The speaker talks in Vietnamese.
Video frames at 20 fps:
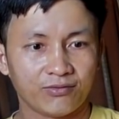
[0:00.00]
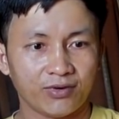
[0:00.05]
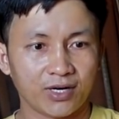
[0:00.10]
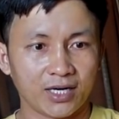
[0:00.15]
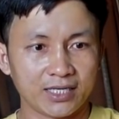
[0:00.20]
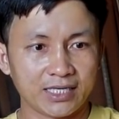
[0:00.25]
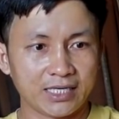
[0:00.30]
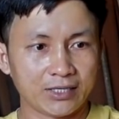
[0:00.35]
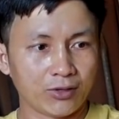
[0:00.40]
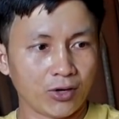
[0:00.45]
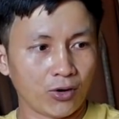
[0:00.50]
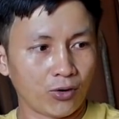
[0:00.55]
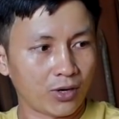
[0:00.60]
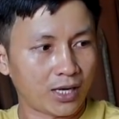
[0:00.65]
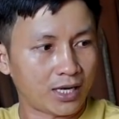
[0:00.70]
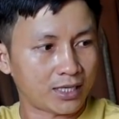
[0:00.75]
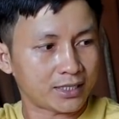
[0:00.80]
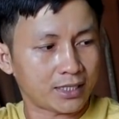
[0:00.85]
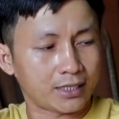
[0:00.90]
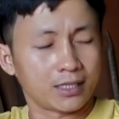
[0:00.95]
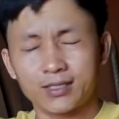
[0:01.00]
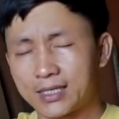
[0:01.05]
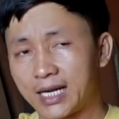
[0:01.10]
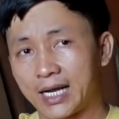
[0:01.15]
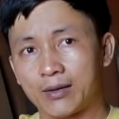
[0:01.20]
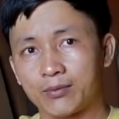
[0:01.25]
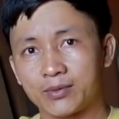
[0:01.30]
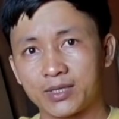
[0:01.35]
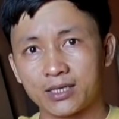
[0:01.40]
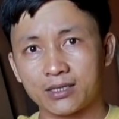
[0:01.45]
Phơi nhiều đồ là sẽ đứt
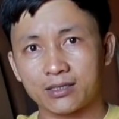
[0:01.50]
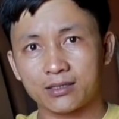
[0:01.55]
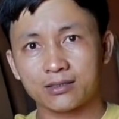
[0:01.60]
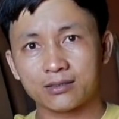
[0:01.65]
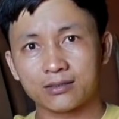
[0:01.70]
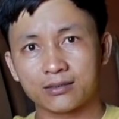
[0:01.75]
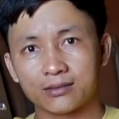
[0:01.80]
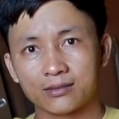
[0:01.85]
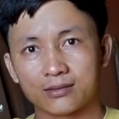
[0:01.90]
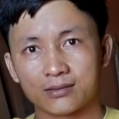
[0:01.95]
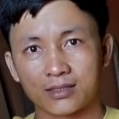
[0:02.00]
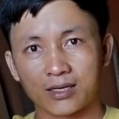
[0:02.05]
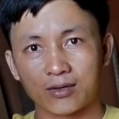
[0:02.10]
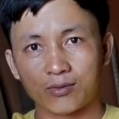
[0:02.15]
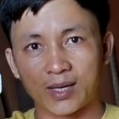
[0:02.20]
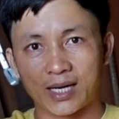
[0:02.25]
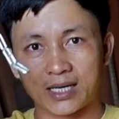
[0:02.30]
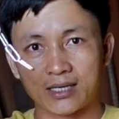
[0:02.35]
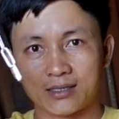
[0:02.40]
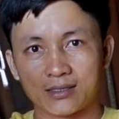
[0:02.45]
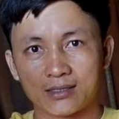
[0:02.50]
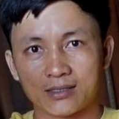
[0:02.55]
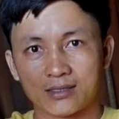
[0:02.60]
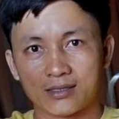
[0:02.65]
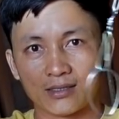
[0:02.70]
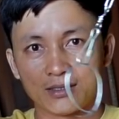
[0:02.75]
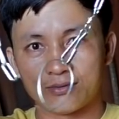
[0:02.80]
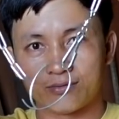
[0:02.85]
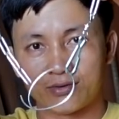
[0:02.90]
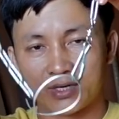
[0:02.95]
ngay lập tức. Các bạn,
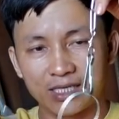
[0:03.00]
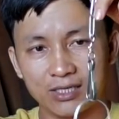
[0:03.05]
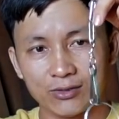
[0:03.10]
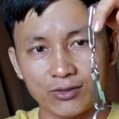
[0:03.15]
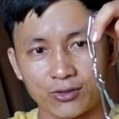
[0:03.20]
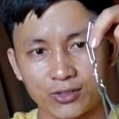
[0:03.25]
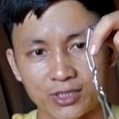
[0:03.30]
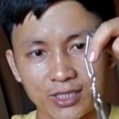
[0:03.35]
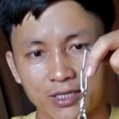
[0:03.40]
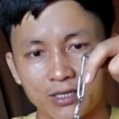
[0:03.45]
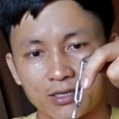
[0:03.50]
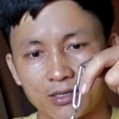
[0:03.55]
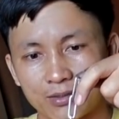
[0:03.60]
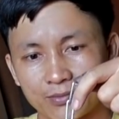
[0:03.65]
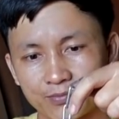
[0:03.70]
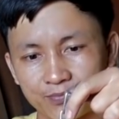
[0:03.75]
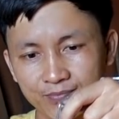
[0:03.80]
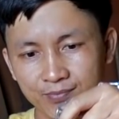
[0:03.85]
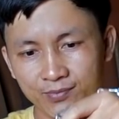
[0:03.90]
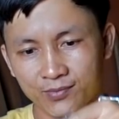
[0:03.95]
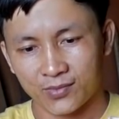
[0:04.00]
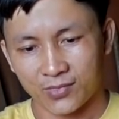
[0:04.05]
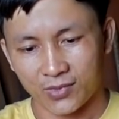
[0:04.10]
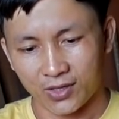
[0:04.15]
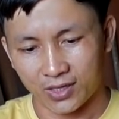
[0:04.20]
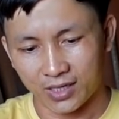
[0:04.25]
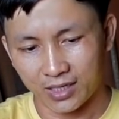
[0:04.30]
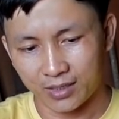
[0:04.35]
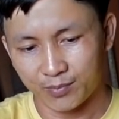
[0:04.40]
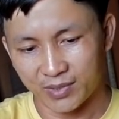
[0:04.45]
phơi nhiều đồ sẽ đứt
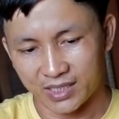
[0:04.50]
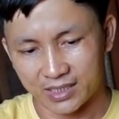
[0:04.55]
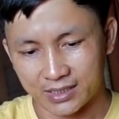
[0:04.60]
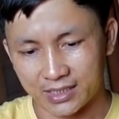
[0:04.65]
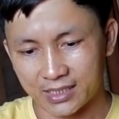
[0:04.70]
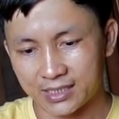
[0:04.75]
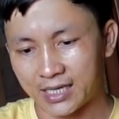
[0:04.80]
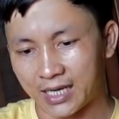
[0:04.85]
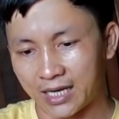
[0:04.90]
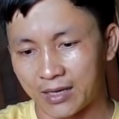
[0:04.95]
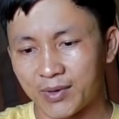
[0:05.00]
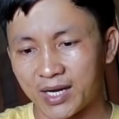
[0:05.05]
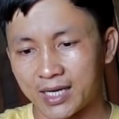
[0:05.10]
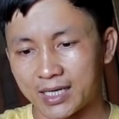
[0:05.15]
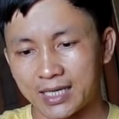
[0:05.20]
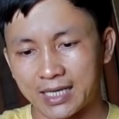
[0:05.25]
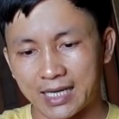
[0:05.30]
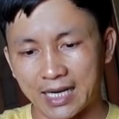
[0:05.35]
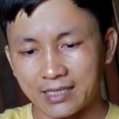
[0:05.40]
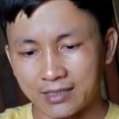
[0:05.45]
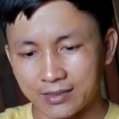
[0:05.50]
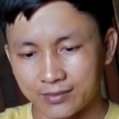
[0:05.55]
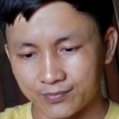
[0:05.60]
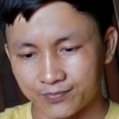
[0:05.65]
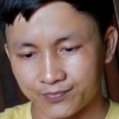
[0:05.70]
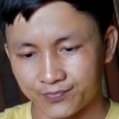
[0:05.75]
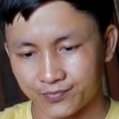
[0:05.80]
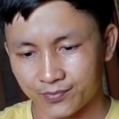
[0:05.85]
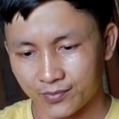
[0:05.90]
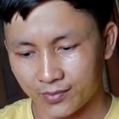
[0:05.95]
cho nên mình chia sẻ các bạn cái cách
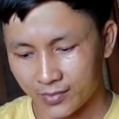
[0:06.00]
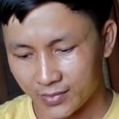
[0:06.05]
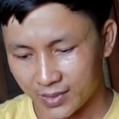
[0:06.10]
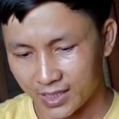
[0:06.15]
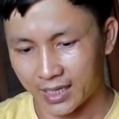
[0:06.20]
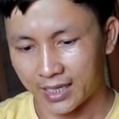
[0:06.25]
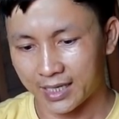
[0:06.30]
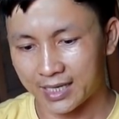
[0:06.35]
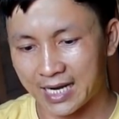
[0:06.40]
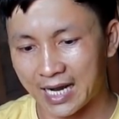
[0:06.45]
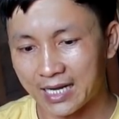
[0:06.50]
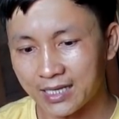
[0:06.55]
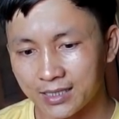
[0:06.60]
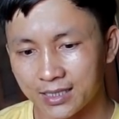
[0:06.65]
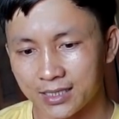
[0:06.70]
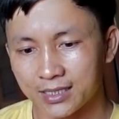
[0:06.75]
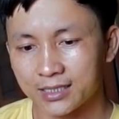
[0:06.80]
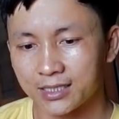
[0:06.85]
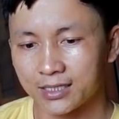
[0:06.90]
để cắt những